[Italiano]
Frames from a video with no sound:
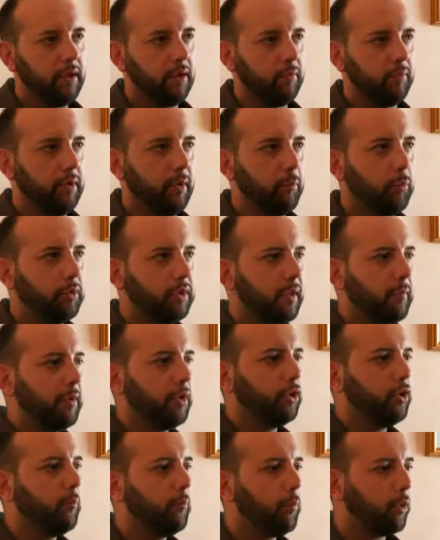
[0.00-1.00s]
un
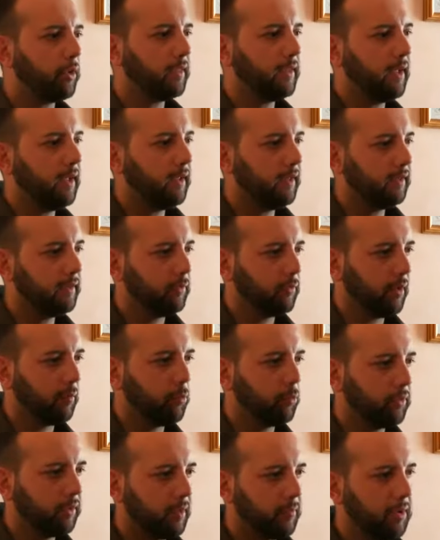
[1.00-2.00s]
appuntamento importante, un
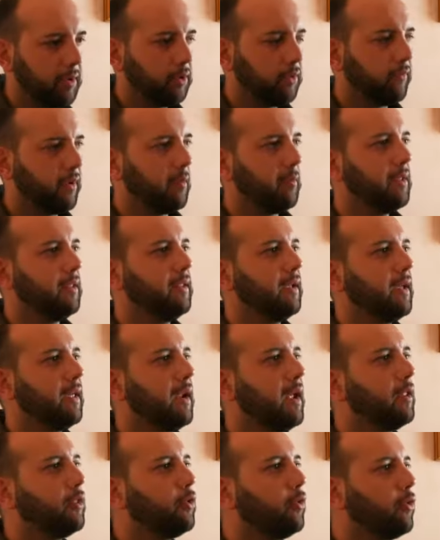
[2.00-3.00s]
appuntamento veramente
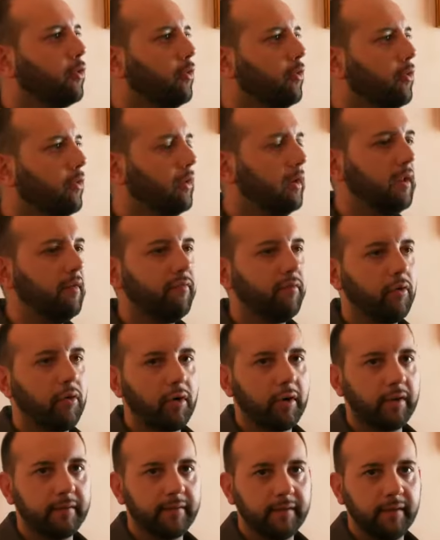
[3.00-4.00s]
creato con le
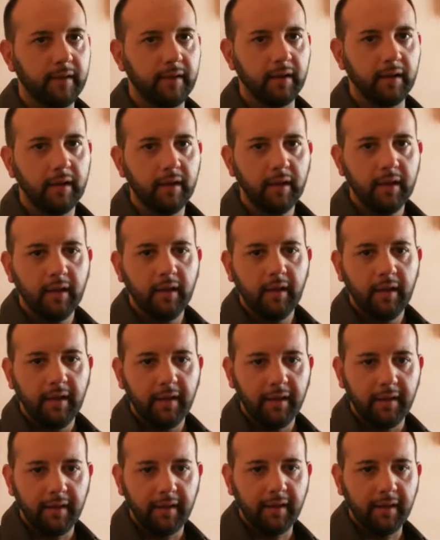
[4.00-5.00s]
forze
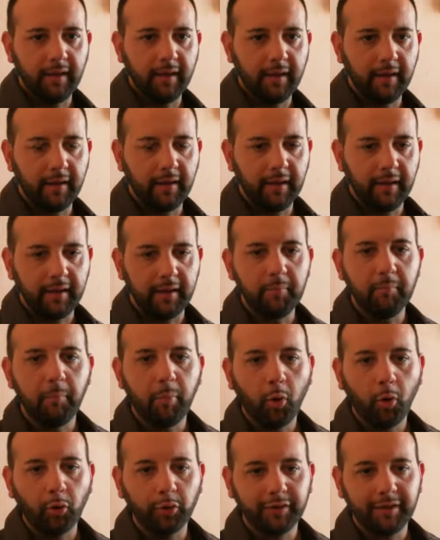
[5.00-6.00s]
eh, in
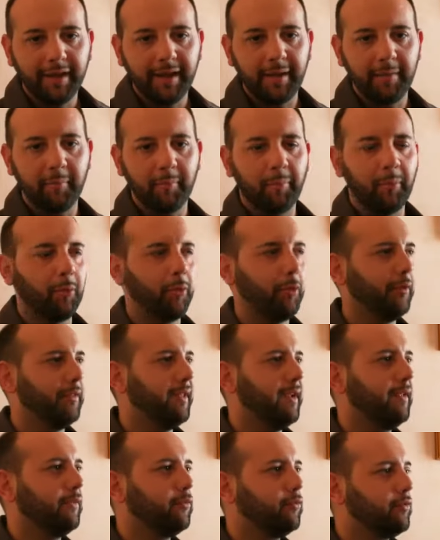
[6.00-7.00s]
poco tempo
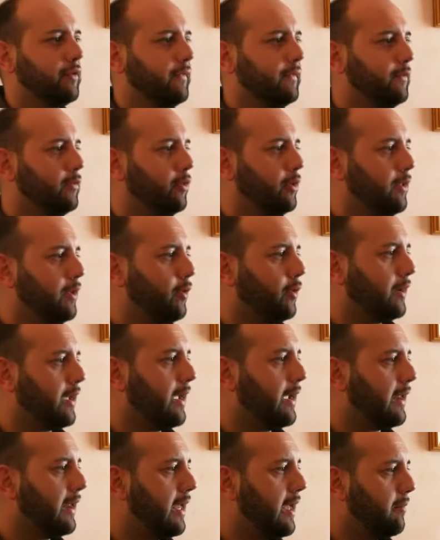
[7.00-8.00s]
dell'associazione dell'Hockey
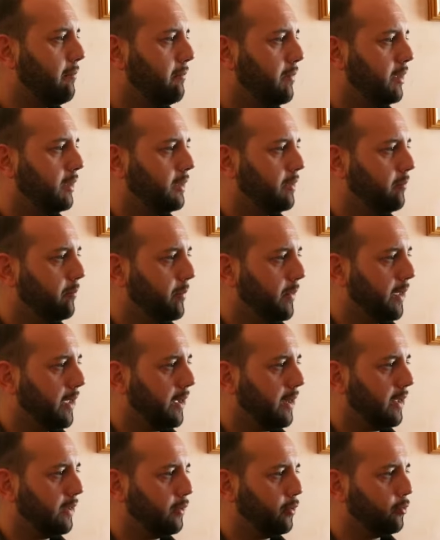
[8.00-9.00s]
Club,
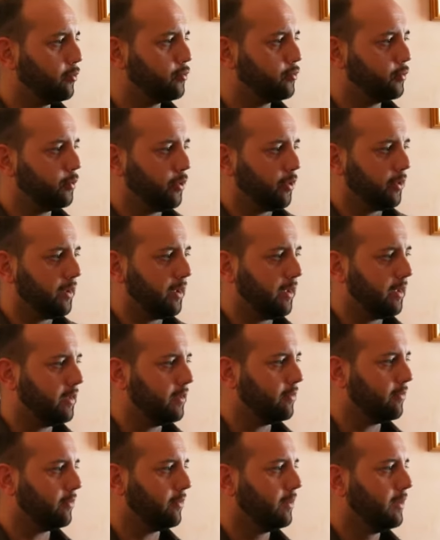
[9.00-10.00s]
l'Imperia e dello Judo che
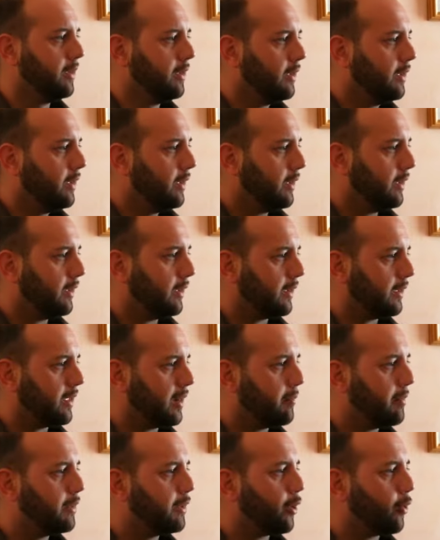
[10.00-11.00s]
io eh,
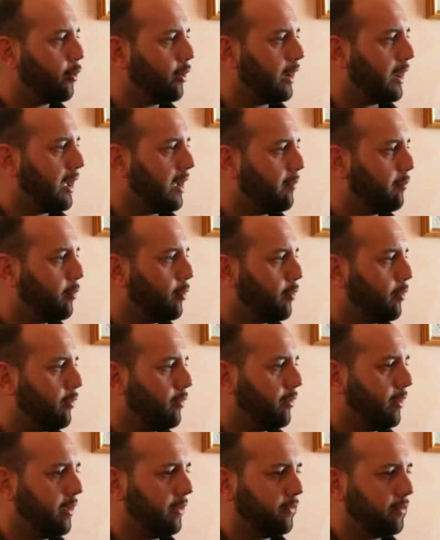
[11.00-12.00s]
chiaramente
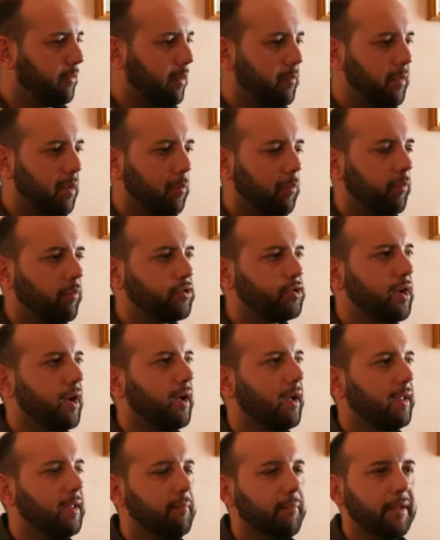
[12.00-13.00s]
collaboro e insomma, abbiamo
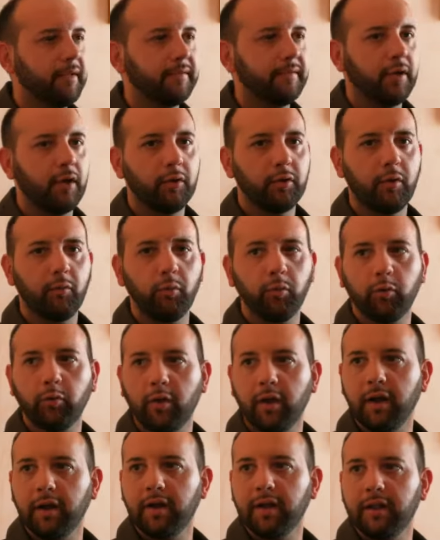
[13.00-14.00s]
già in passato avuto
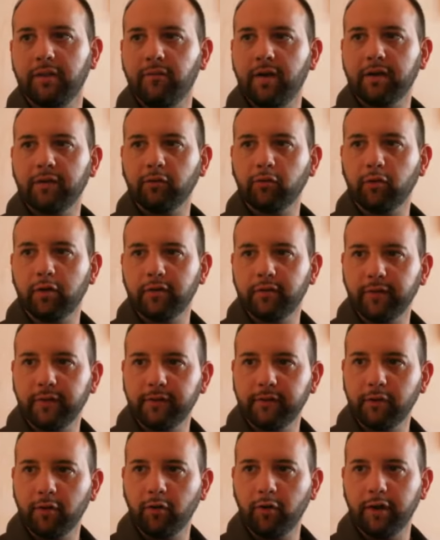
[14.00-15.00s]
anche diverse
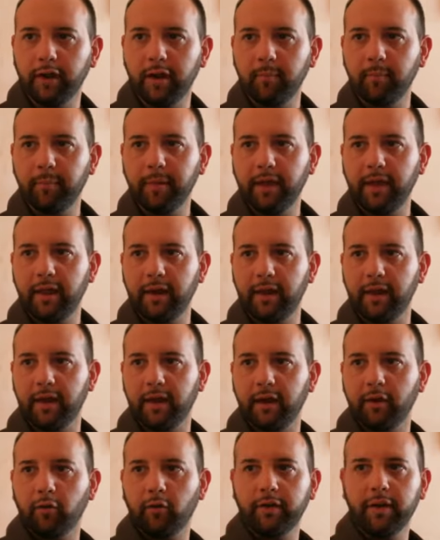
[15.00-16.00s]
soddisfazioni Imperia, eh,
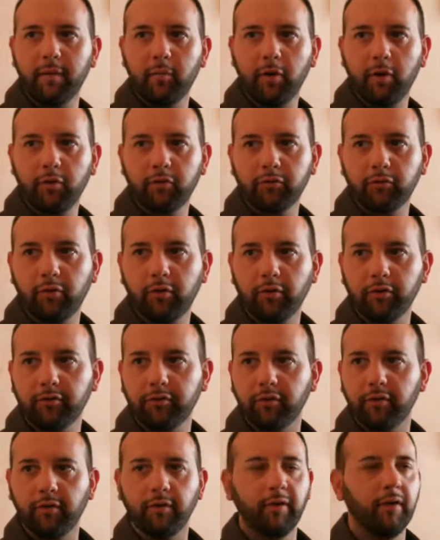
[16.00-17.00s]
ricordiamo l'anno
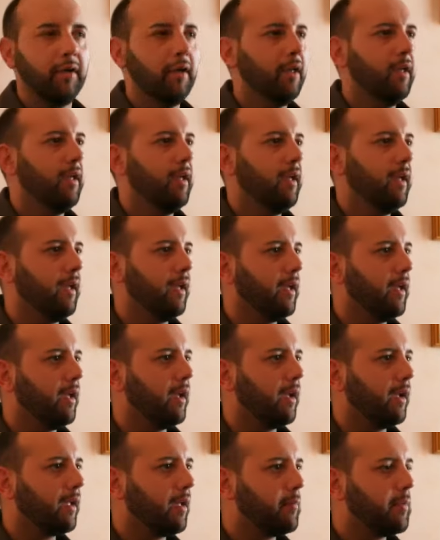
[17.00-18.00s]
scorso
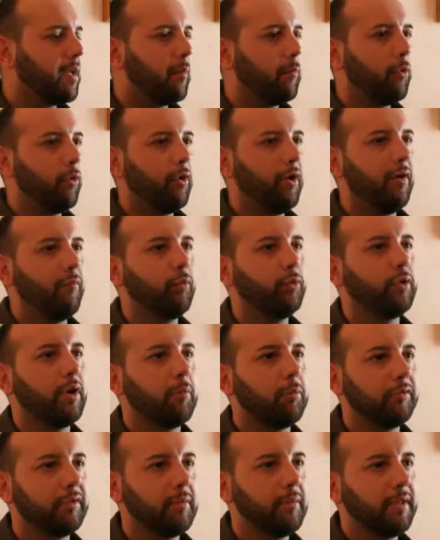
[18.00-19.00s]
eh, che abbiamo avuto la
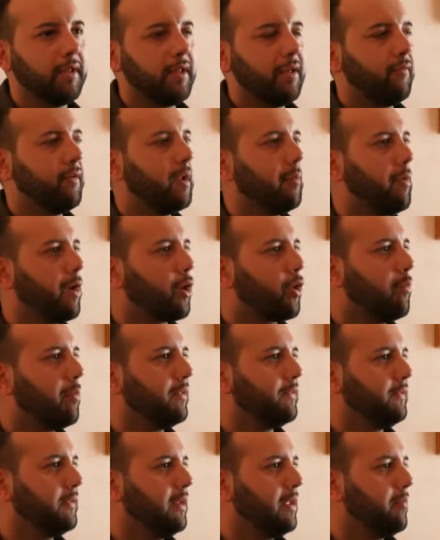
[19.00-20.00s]
possibilità di avere Marco
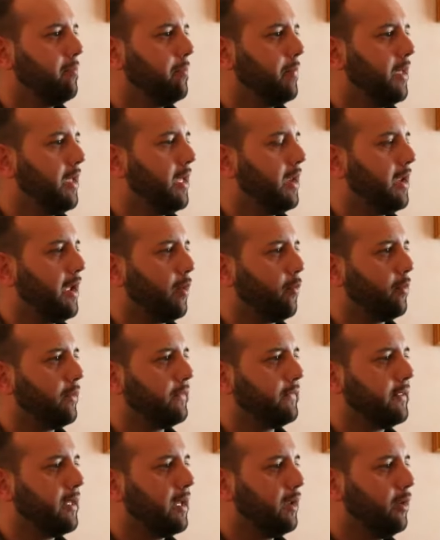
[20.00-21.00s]
Basile Imperia,
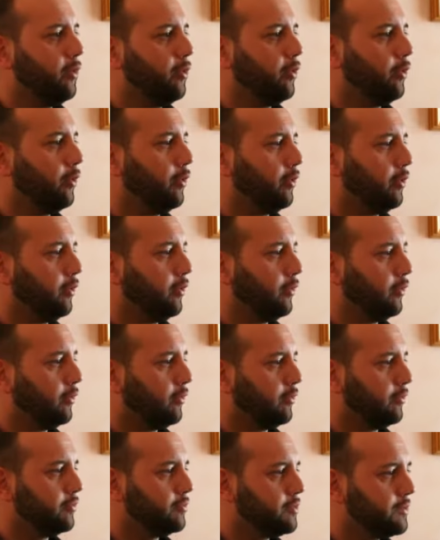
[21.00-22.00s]

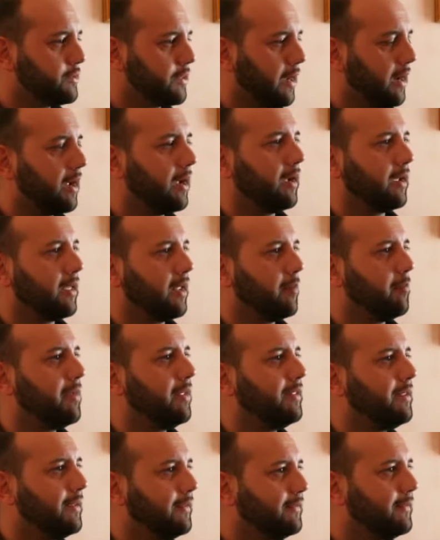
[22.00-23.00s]
quest'anno ci sarà
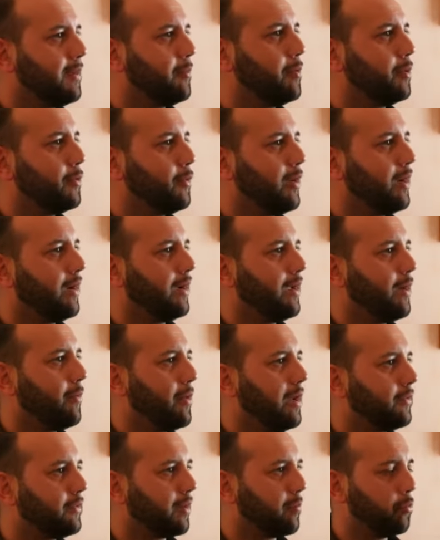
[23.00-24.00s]
chiaramente in seguito anche un
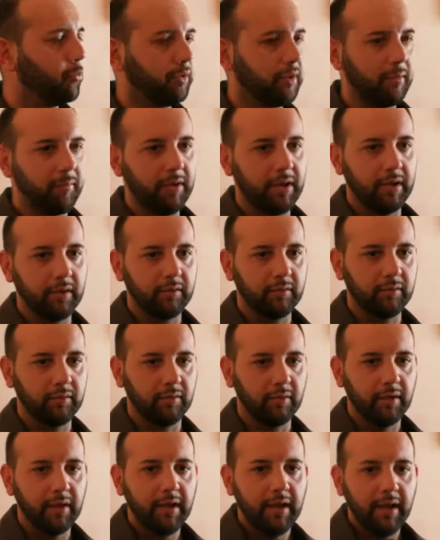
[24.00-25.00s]
altro
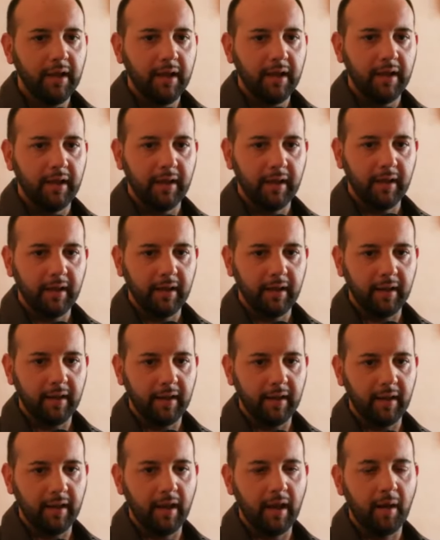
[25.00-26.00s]
appuntamento
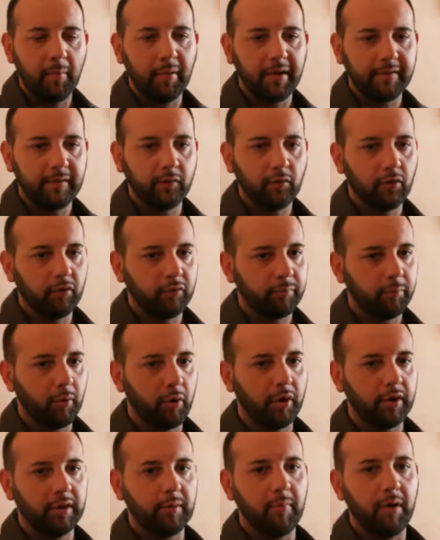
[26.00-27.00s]
eh, al Palazzo dello
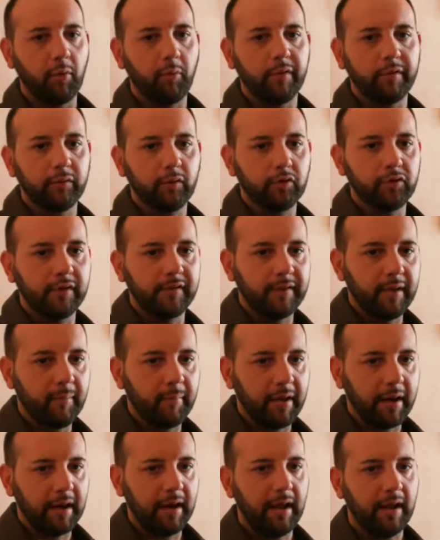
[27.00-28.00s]
Sport, ma quest'oggi si è
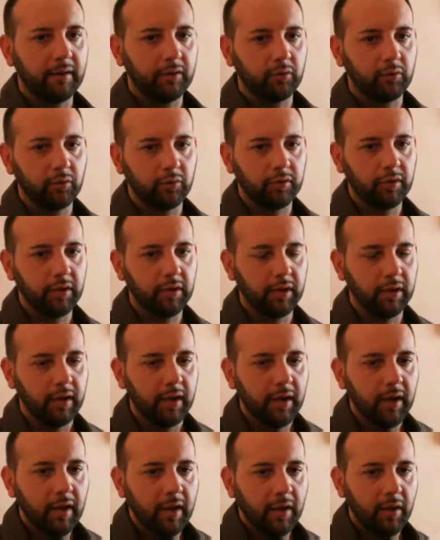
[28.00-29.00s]
parlato di
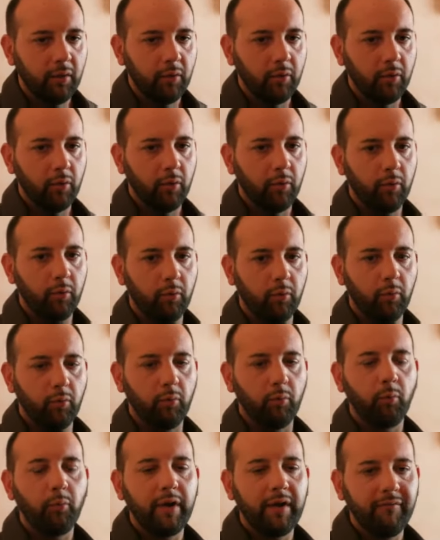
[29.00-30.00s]
eh,
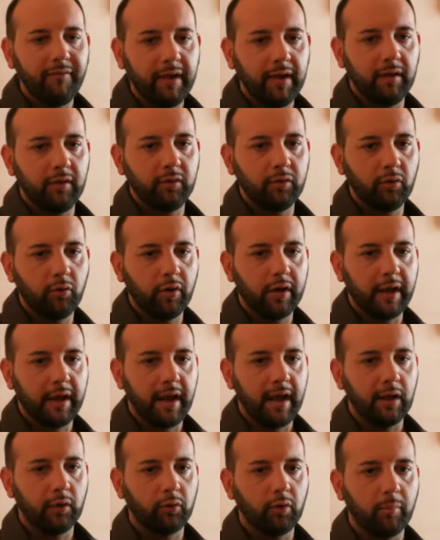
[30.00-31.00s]
un evento
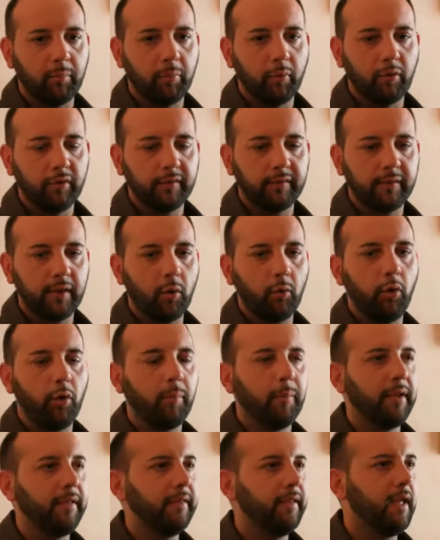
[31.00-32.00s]
creato apposta, un
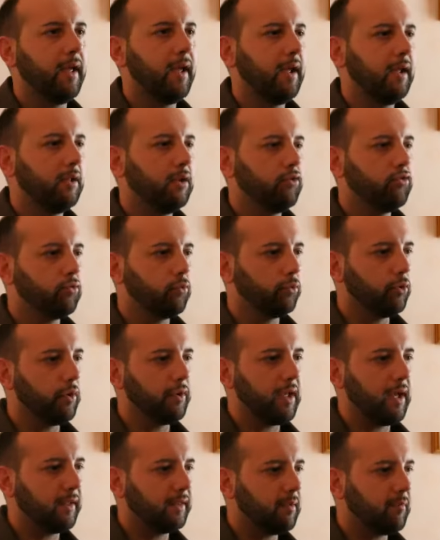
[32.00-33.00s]
open day di judo di
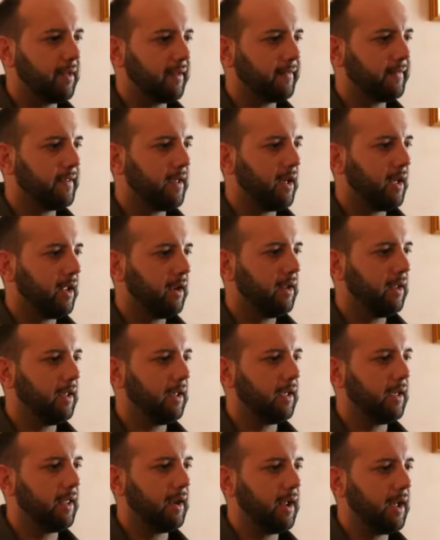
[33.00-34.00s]
arti
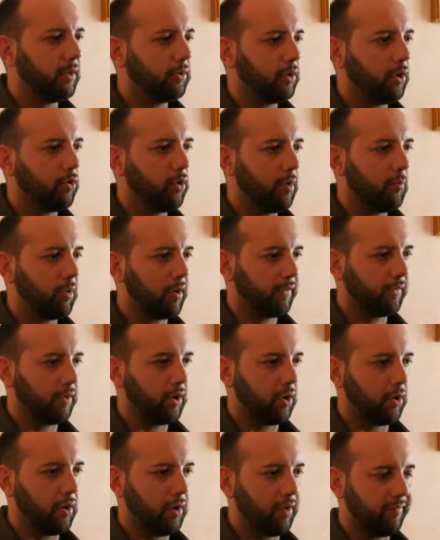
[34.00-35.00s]
marziali, creato in collaborazione
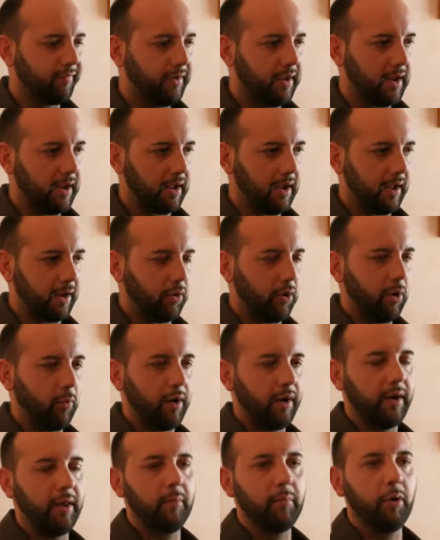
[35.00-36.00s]
con la Filca e con la
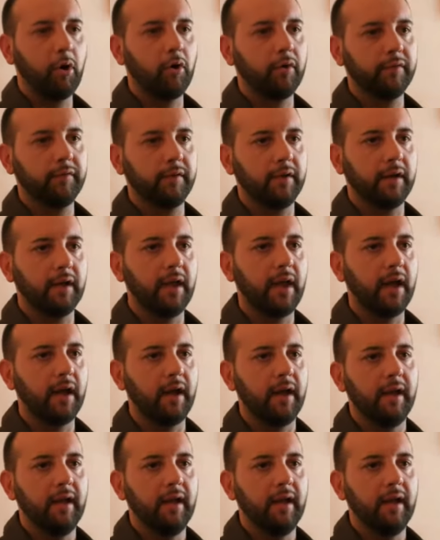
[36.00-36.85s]
Warner Bros, che ha